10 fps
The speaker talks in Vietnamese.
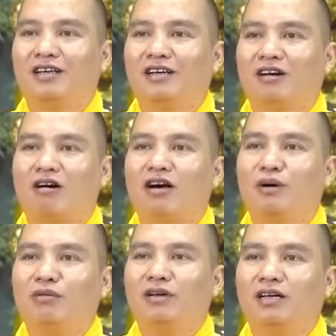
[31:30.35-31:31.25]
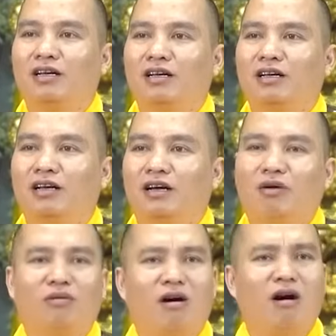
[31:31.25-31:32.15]
Có không?
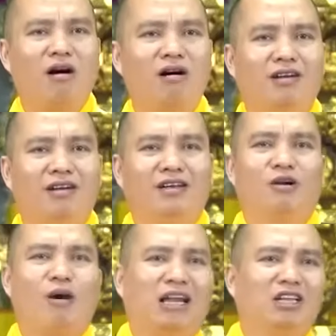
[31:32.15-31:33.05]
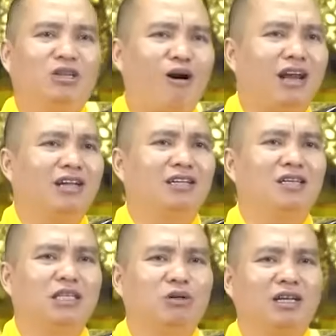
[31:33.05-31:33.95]
Không có. Hoàn toàn là
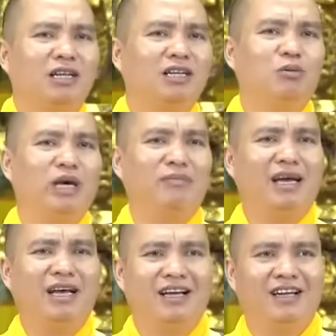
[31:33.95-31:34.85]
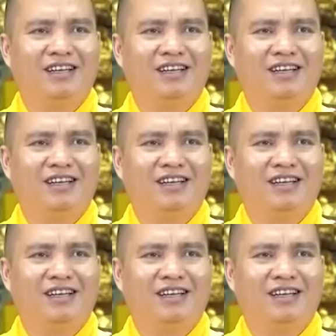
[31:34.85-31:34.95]
tự chúng ta tự nguyện mà.